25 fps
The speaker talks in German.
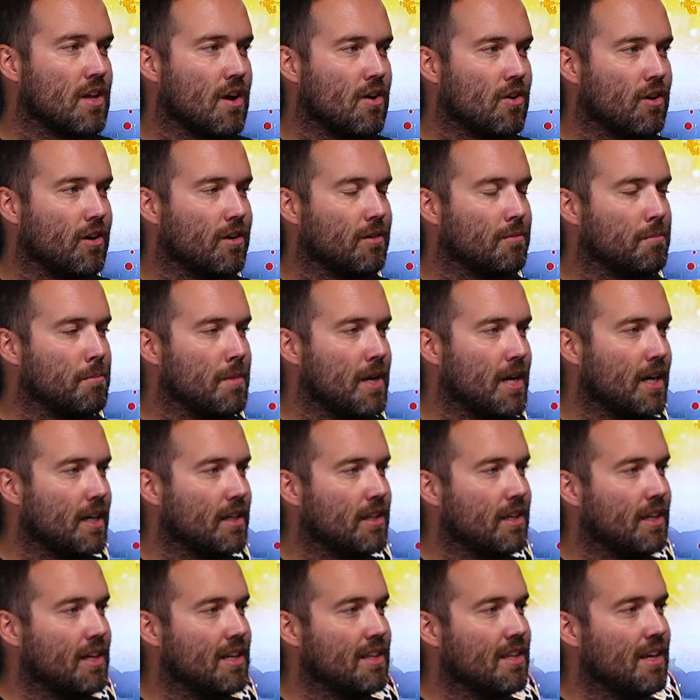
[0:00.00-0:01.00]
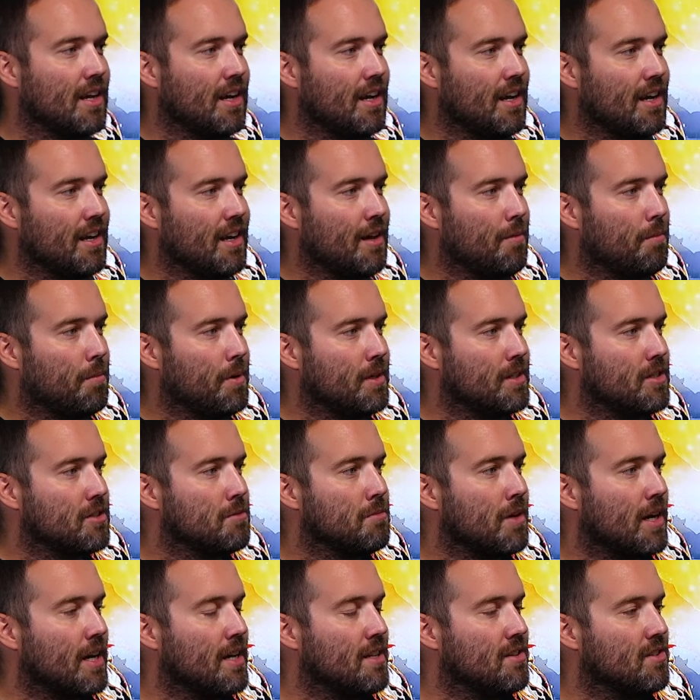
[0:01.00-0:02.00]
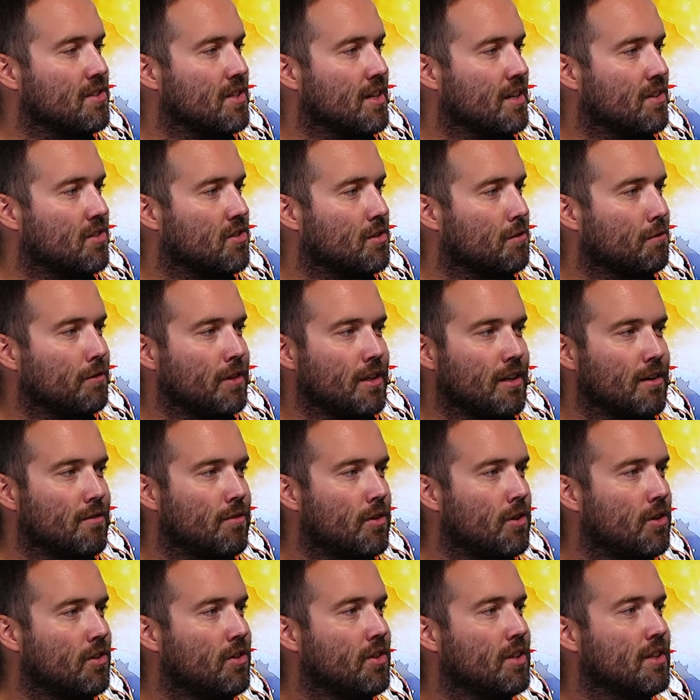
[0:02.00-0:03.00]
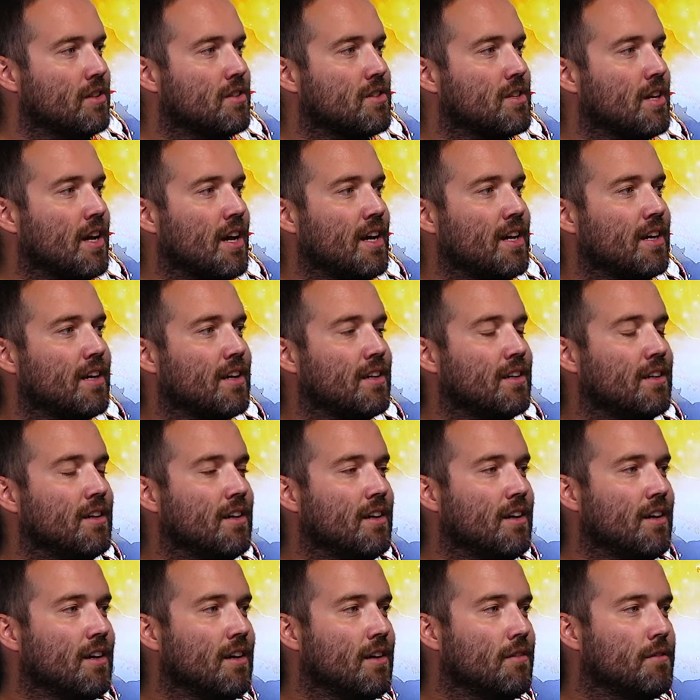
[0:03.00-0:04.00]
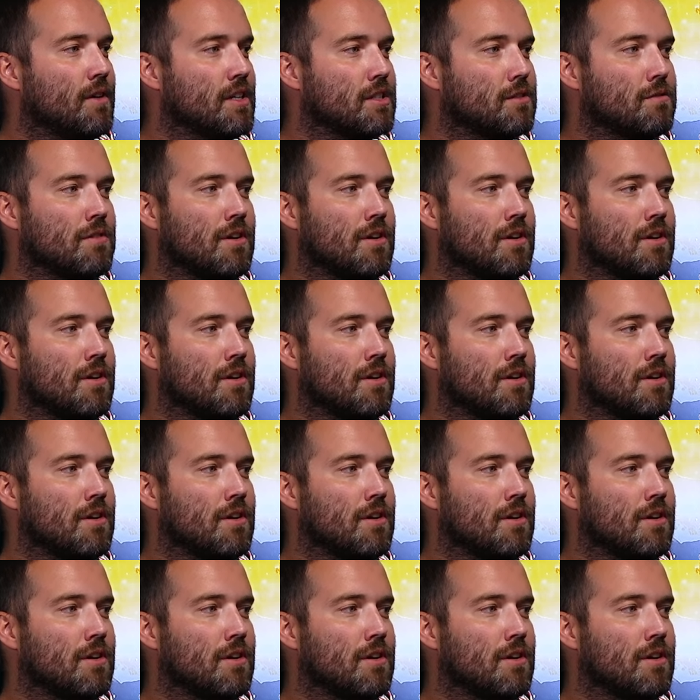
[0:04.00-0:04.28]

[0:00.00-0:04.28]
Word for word: auch mächtige Dinge erlebt bei diesem mhm. Einsatz, viele Wunderzeichen. Was